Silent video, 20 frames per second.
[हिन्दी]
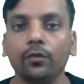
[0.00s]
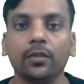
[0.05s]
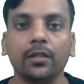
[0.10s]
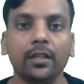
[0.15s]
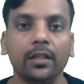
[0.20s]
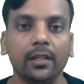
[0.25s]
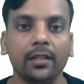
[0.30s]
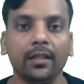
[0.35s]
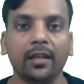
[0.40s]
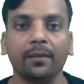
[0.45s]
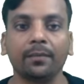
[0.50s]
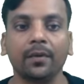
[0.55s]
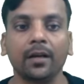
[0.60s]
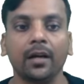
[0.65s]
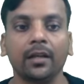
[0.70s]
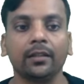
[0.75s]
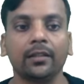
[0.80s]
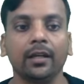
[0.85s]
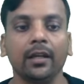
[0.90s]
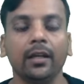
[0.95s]
सीरीज आपका
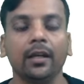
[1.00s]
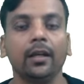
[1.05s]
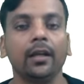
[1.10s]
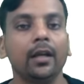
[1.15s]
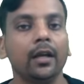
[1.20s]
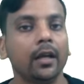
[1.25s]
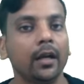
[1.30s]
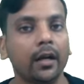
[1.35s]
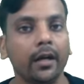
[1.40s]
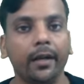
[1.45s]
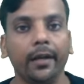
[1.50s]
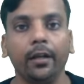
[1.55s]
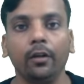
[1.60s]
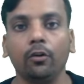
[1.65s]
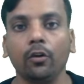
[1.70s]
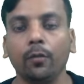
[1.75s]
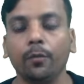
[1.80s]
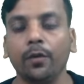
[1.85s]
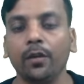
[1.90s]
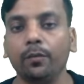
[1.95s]
आता है करेंट
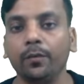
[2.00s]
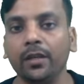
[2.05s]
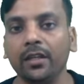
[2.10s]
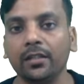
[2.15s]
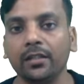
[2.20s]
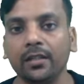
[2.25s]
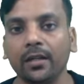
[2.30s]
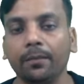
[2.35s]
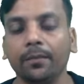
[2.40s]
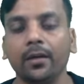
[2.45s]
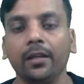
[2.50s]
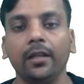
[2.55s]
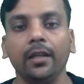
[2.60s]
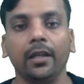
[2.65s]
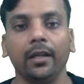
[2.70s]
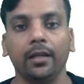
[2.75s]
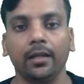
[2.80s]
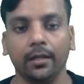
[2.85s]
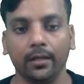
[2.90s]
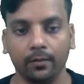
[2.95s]
टॉपिक बेस्ड आपका ये
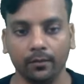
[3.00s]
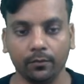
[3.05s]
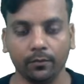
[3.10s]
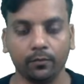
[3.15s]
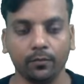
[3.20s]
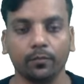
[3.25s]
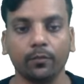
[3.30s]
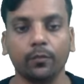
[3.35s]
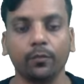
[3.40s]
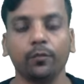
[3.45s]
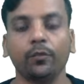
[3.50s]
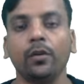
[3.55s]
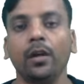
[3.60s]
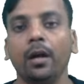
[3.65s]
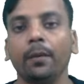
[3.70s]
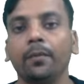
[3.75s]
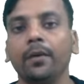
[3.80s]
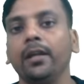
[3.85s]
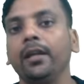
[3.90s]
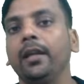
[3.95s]
एक पूरा
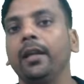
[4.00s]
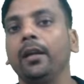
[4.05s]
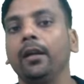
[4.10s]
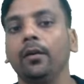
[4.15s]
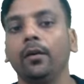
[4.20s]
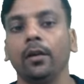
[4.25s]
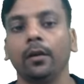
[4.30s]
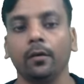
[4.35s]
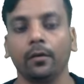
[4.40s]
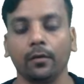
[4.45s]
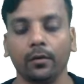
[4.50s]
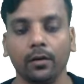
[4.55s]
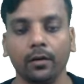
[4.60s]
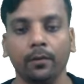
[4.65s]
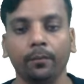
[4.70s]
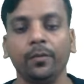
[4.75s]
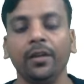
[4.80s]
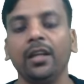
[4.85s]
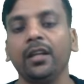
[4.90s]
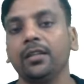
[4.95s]
आपका ये
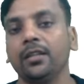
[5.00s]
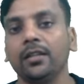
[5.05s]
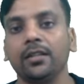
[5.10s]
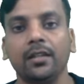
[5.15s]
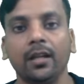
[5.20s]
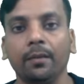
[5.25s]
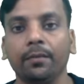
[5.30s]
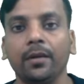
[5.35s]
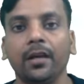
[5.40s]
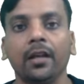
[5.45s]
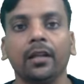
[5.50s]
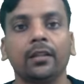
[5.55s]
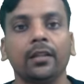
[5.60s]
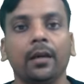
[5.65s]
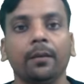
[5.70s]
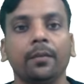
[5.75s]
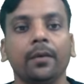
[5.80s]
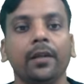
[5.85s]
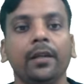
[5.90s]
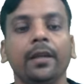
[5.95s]
कम्बिनेशन आपका रहता
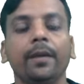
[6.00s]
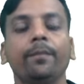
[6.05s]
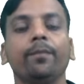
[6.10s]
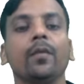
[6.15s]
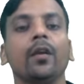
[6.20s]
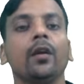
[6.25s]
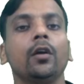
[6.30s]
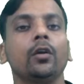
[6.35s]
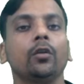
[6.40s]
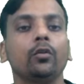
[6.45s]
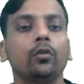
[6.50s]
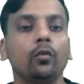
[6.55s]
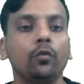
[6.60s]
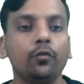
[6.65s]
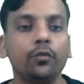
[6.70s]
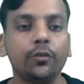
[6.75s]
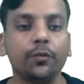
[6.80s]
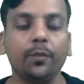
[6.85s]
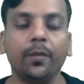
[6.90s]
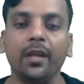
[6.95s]
है आपका ये तो
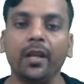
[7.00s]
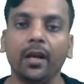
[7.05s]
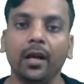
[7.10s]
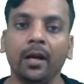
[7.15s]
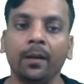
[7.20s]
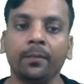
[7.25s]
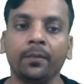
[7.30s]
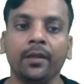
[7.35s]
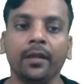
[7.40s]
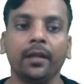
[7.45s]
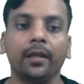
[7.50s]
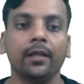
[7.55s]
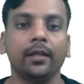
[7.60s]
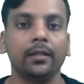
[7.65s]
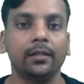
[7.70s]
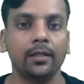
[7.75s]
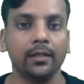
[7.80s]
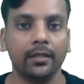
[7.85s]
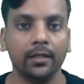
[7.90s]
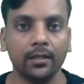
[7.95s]
उसमें आपके
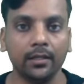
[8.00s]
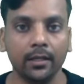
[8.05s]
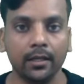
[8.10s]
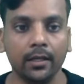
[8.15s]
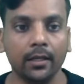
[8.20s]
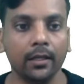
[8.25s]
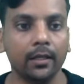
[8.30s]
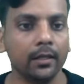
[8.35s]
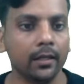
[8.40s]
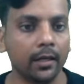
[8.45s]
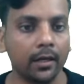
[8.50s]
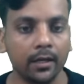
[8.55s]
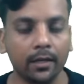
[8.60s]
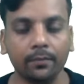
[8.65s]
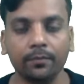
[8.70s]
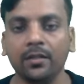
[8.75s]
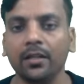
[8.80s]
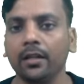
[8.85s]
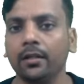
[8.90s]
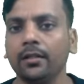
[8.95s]
जैसे
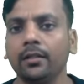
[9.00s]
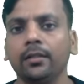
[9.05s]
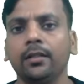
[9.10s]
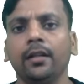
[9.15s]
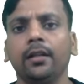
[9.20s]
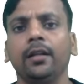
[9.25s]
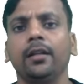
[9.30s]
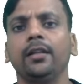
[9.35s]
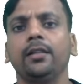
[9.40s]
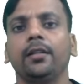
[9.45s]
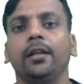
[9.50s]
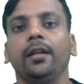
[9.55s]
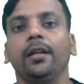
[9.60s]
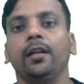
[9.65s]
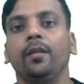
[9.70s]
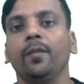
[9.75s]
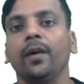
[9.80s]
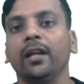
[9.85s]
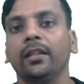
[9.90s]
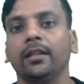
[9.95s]
अगर जनरल स्टडी
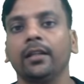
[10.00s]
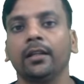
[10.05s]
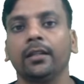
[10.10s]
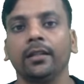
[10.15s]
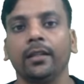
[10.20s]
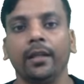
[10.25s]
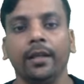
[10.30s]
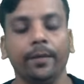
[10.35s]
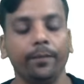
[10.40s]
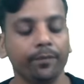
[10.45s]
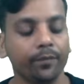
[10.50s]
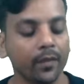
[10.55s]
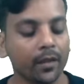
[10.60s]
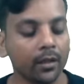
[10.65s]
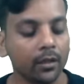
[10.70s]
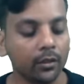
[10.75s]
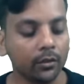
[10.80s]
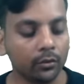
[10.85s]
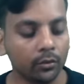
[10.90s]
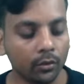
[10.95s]
की बात करते हैं
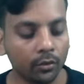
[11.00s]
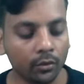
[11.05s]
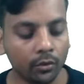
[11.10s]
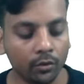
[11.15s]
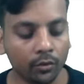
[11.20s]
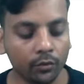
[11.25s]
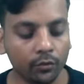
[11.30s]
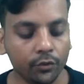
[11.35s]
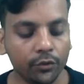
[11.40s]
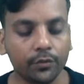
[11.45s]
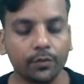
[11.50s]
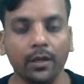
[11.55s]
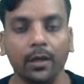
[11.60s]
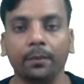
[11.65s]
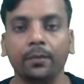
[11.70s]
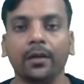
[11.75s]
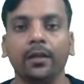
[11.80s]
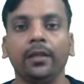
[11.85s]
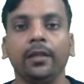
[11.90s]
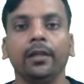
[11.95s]
तो उस
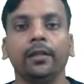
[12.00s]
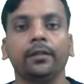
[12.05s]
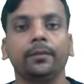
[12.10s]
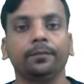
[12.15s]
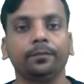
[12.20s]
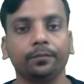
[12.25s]
आपका ये